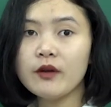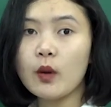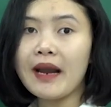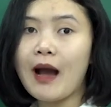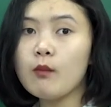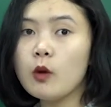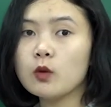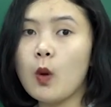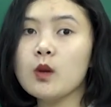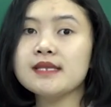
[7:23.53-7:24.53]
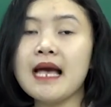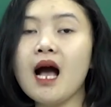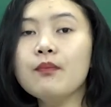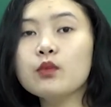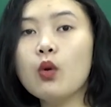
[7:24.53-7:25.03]
vì quần áo màu tối sẽ
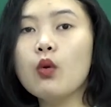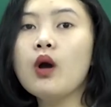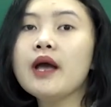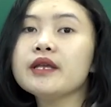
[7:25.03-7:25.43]
hấp thụ